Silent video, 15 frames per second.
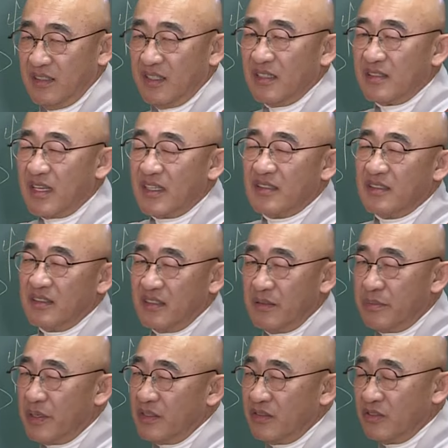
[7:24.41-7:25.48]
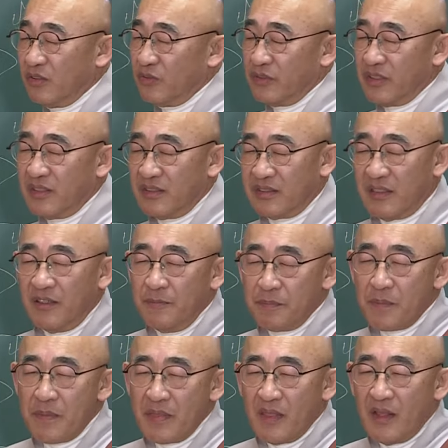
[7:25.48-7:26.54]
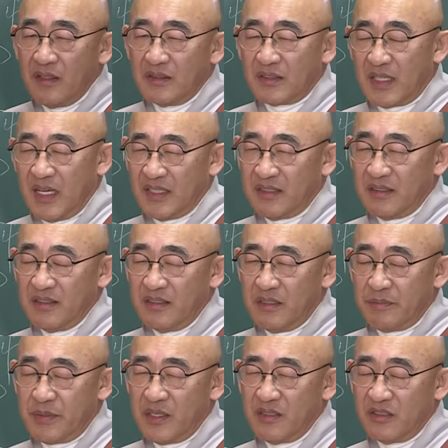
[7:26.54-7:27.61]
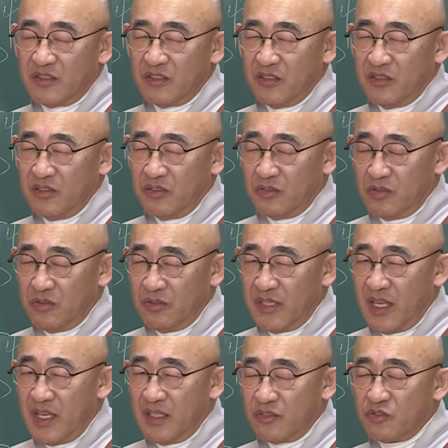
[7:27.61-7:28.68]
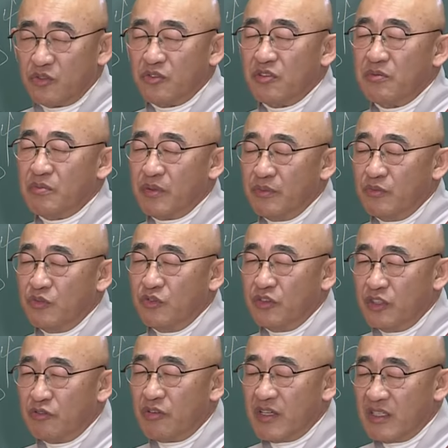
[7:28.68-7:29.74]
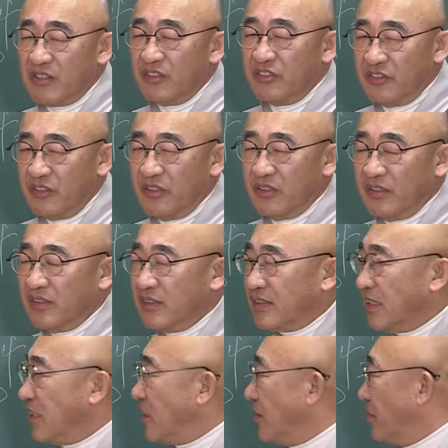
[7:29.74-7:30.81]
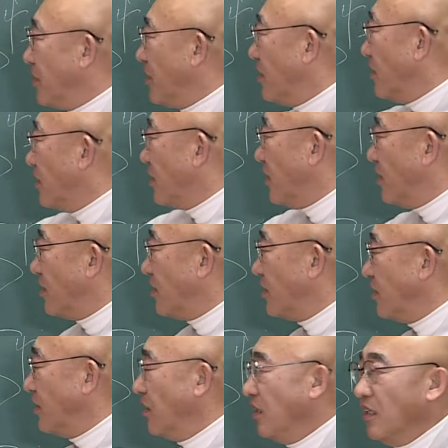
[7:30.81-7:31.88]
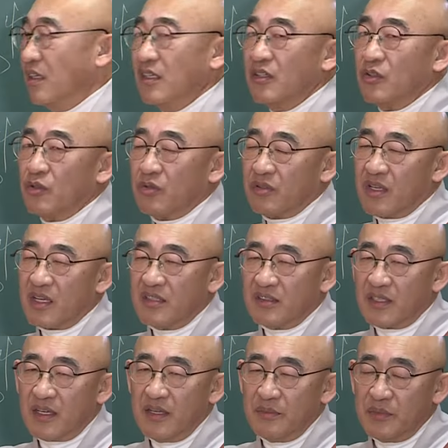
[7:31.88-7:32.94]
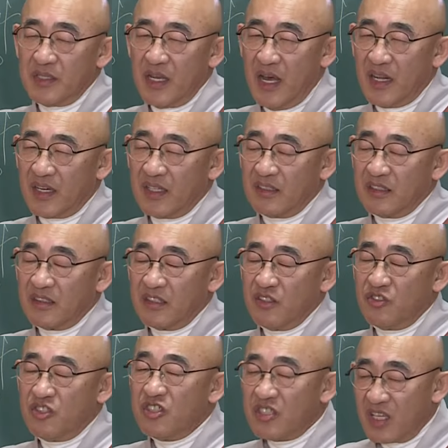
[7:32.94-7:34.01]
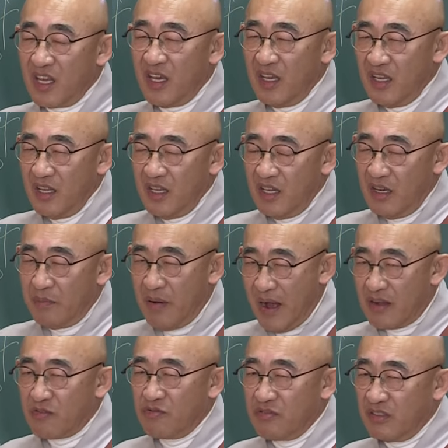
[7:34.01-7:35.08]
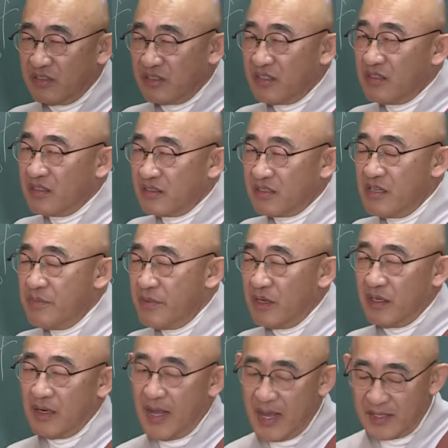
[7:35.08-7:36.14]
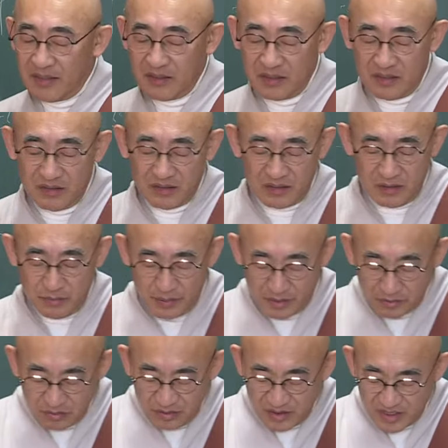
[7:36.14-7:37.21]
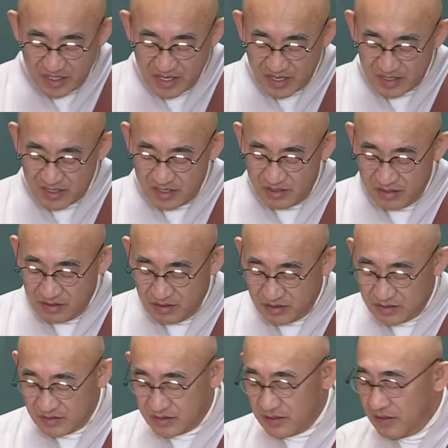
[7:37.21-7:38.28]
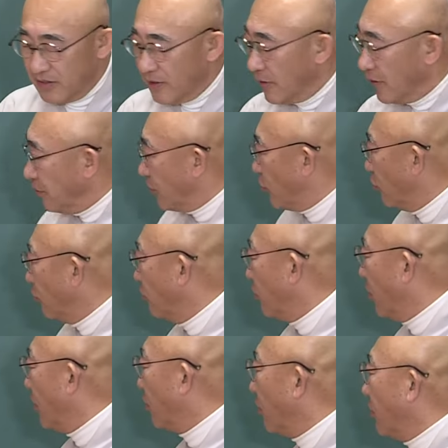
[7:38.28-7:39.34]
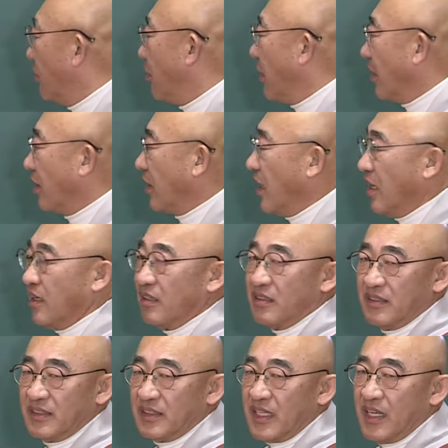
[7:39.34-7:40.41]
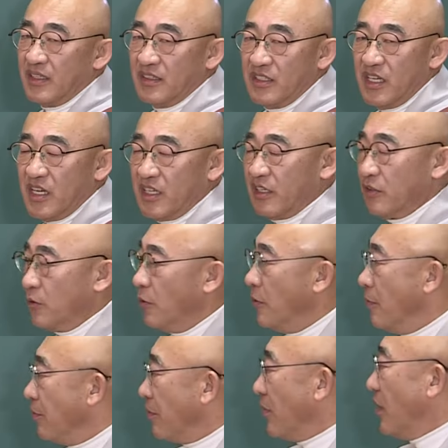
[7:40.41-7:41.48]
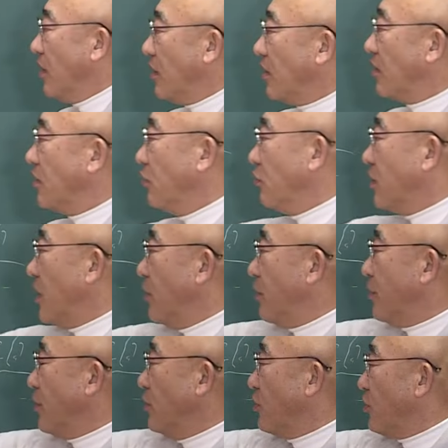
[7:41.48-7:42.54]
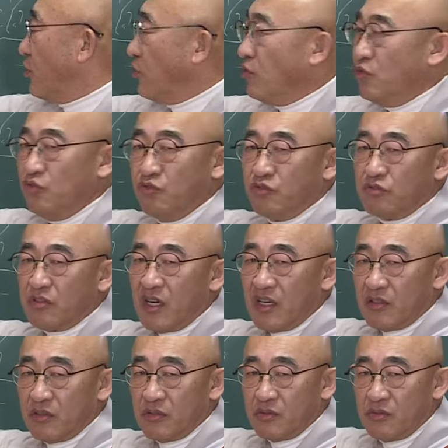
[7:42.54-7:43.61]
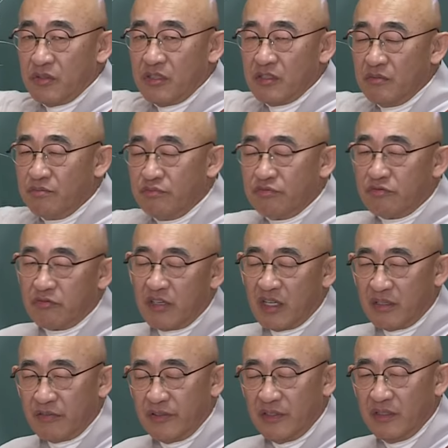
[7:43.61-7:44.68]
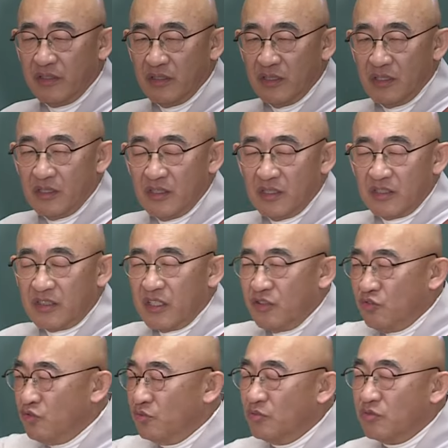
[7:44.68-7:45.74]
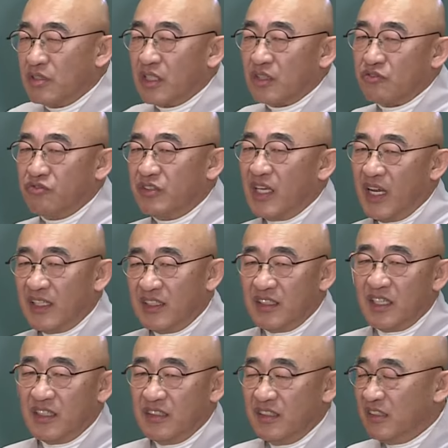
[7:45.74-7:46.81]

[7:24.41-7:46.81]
이게 사성제 팔정도 그래서 사성제 8정도의 초전법륜이 된 거지요. 그러니까 12연기 이치를 이렇게 그 사람들이 알아듣기 쉽게 바꾸어서 설명을 한 것이 바로 이 이야기예요. 그래서 중도의 도를 바르게 하는 것이다 하는 이야기고 이것은 우리가 보편적으로 유루라 그러고 이건 무루라 그래요. 근데 유무가 둘이 아니다는